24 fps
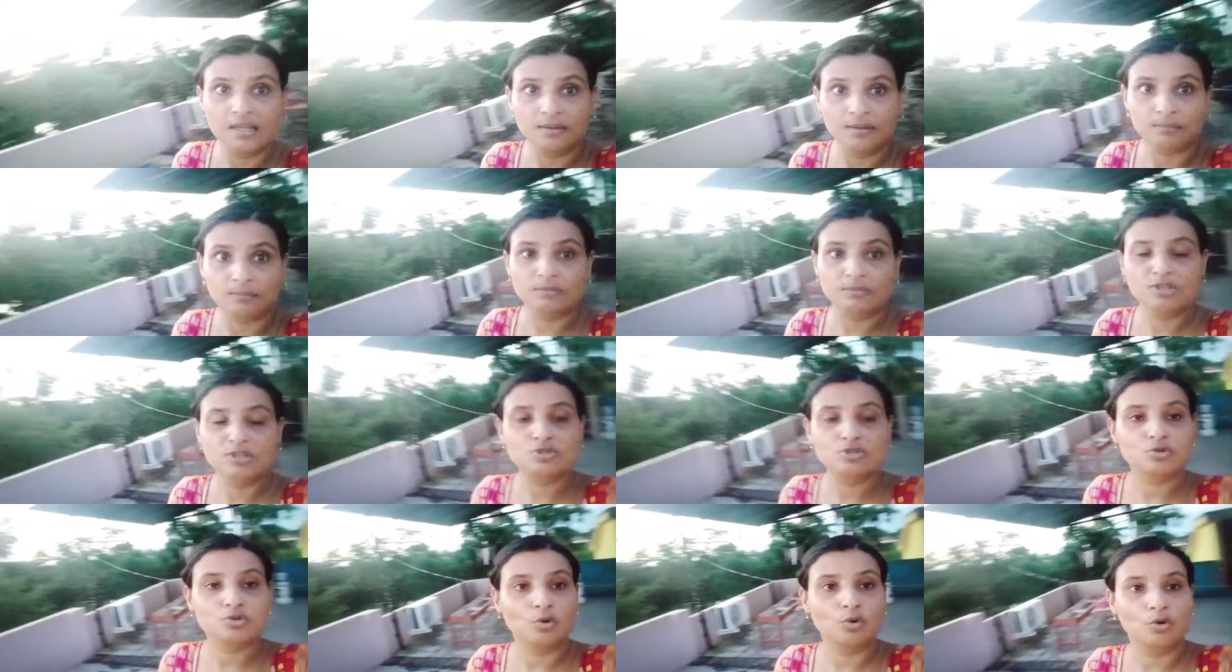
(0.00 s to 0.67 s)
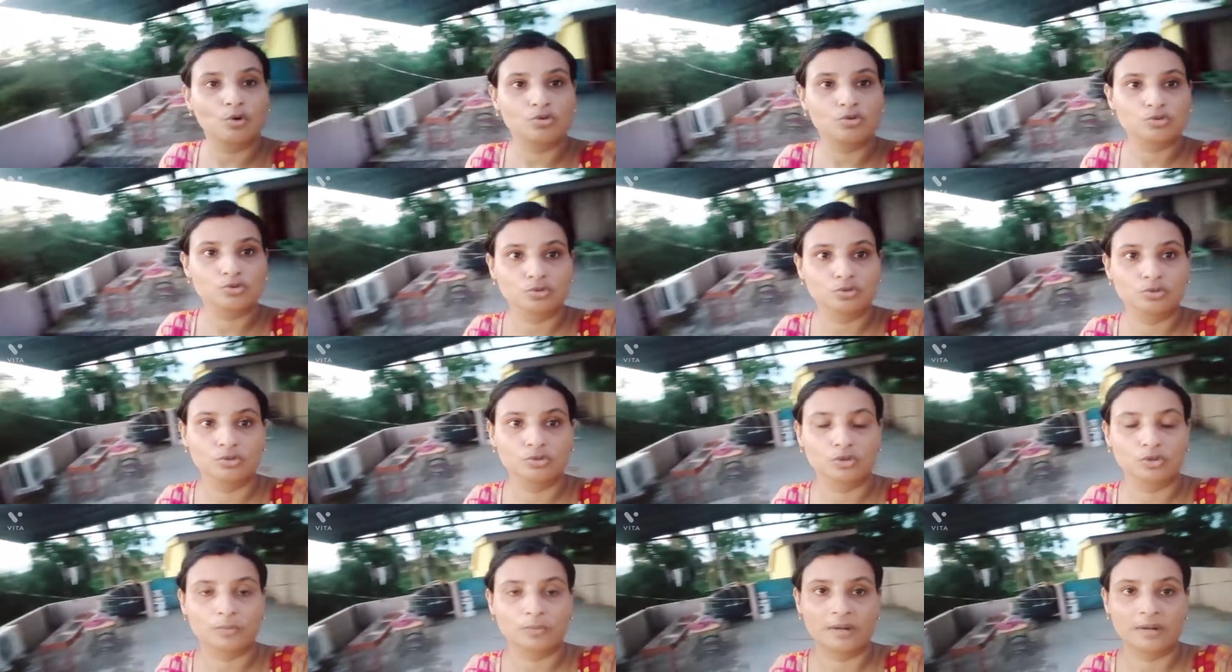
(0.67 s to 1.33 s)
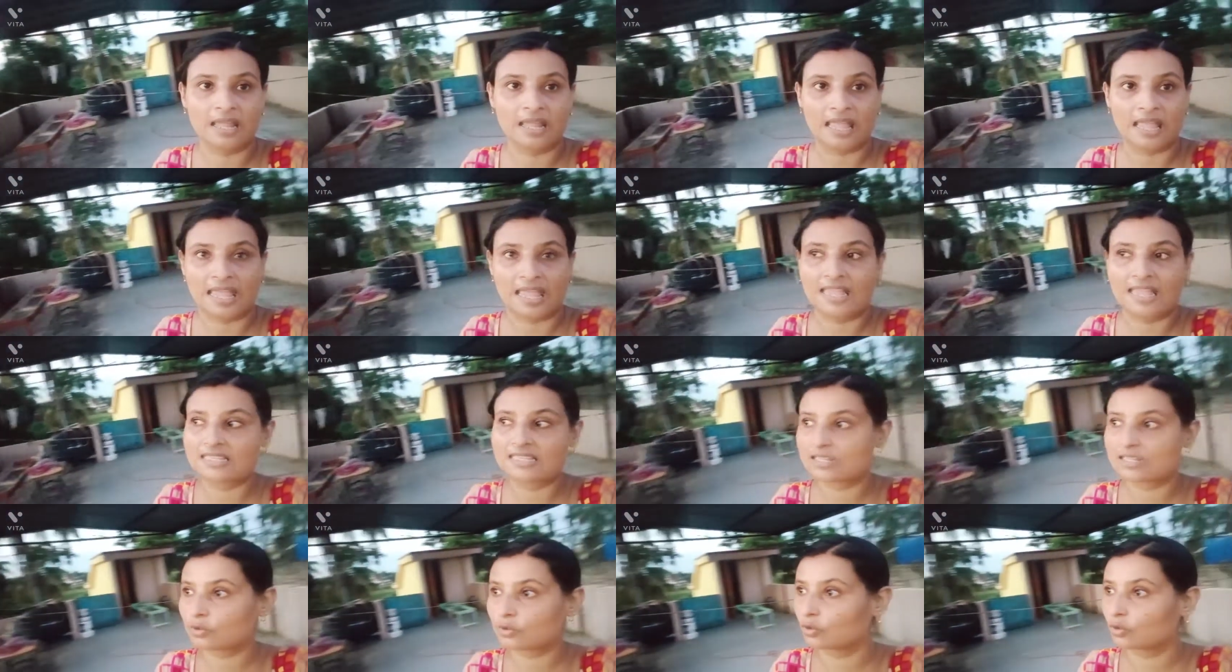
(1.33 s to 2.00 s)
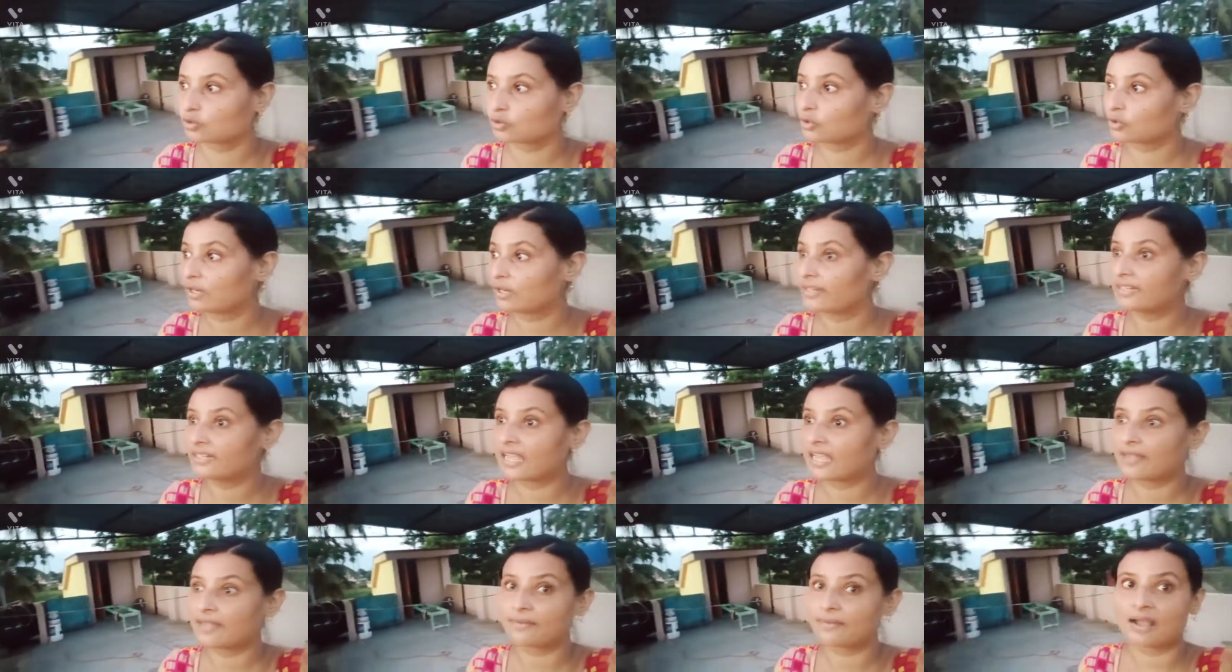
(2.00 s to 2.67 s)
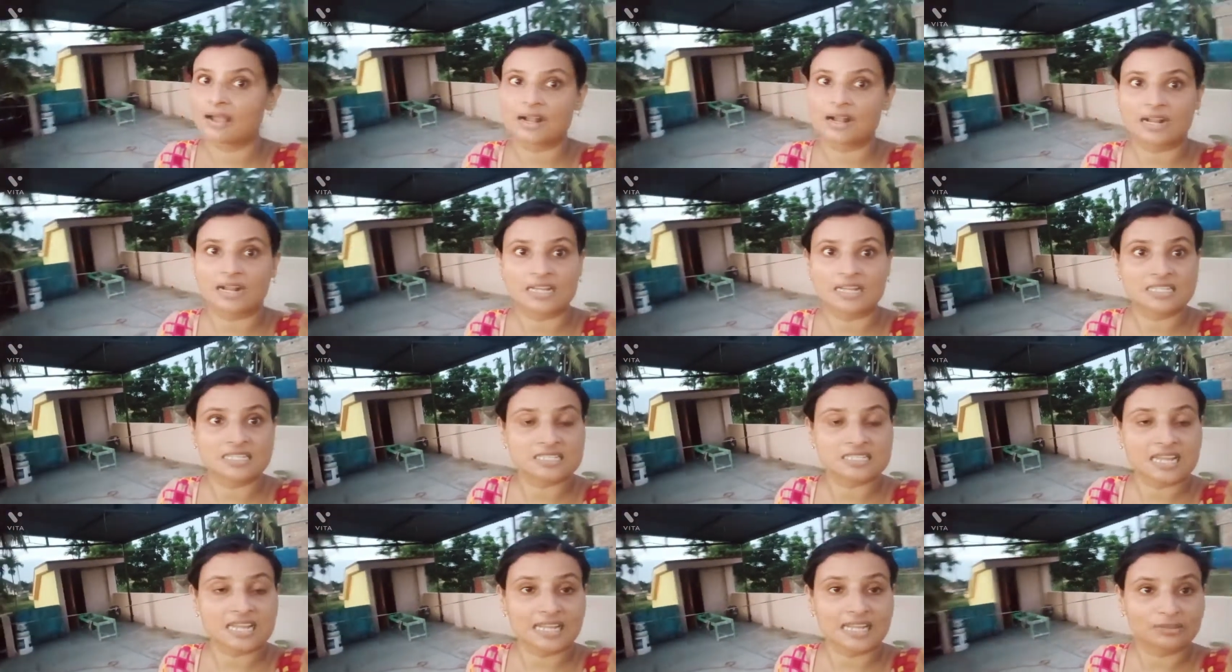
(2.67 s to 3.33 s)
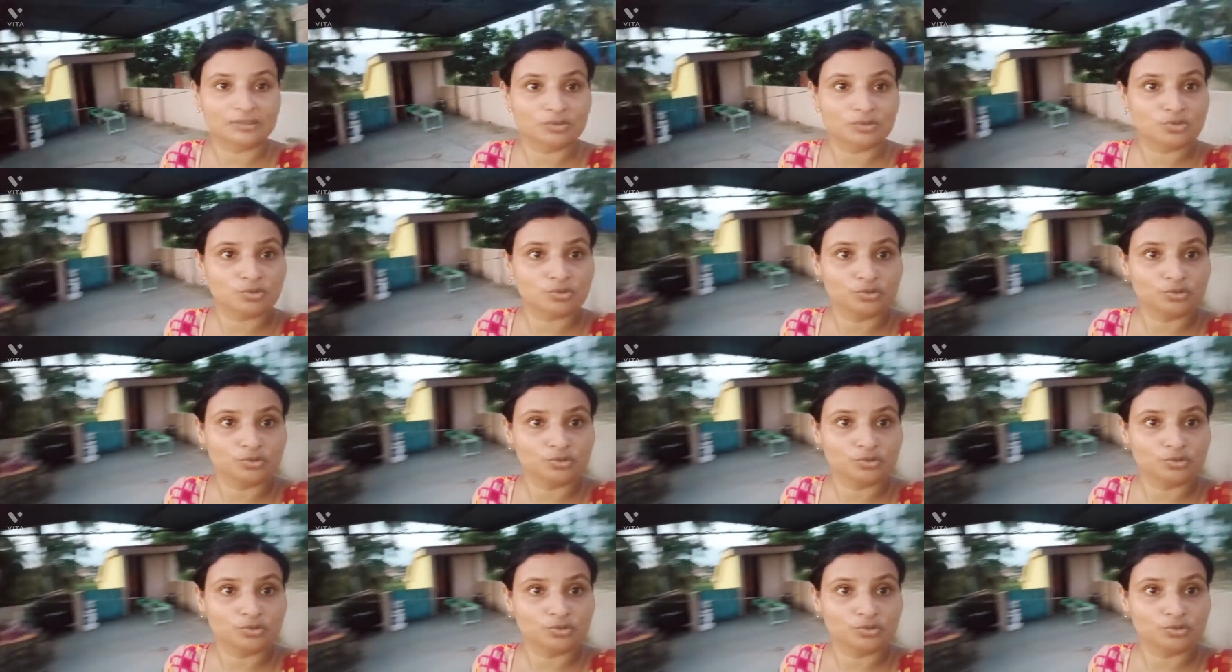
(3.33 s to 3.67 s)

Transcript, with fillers: ভীষণ সুন্দর মানে এই যে গুধুলির টাইমে আকাশটা এত সুন্দর